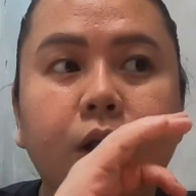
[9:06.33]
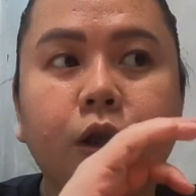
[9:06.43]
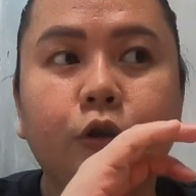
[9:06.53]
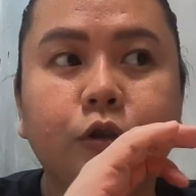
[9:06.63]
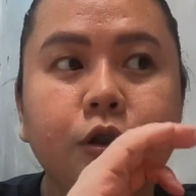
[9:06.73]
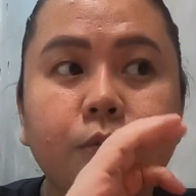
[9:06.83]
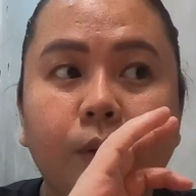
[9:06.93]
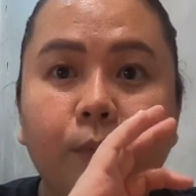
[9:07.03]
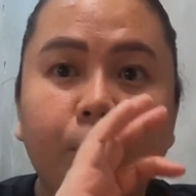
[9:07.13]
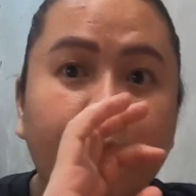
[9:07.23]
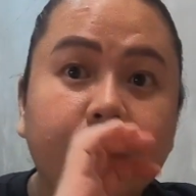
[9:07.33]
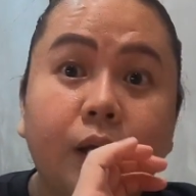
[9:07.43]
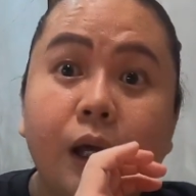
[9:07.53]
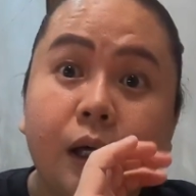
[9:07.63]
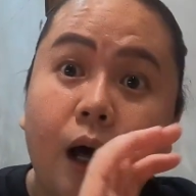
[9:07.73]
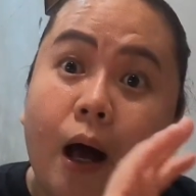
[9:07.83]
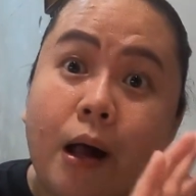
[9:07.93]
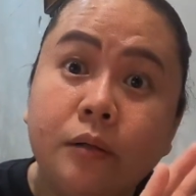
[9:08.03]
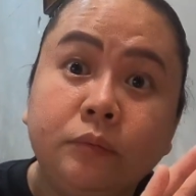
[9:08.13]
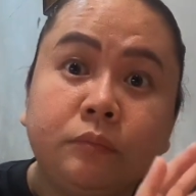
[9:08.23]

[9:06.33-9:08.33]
na nito. Tapos magbo-birthday ka,